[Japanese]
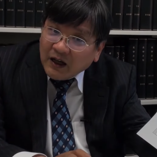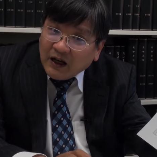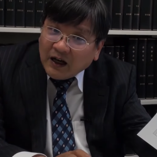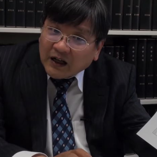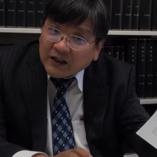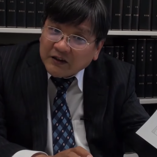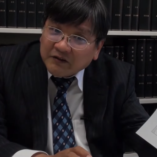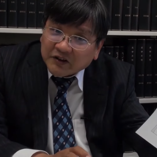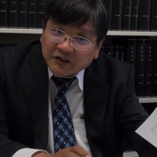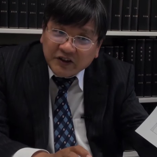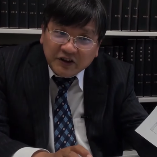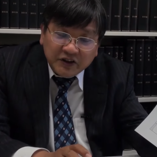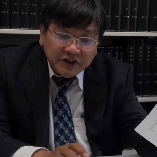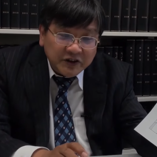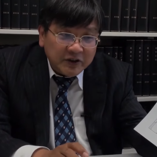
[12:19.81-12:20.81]
あるいは
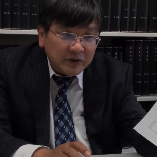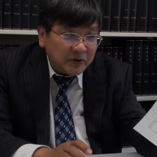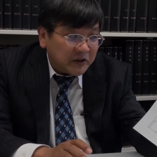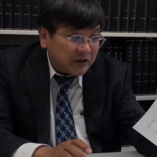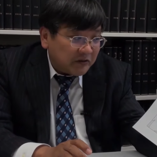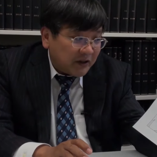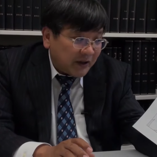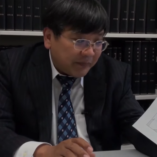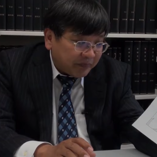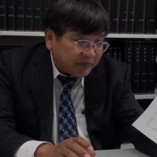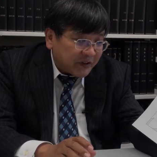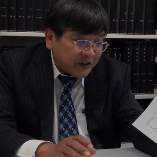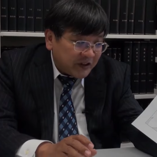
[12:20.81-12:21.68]
精神においては、うん、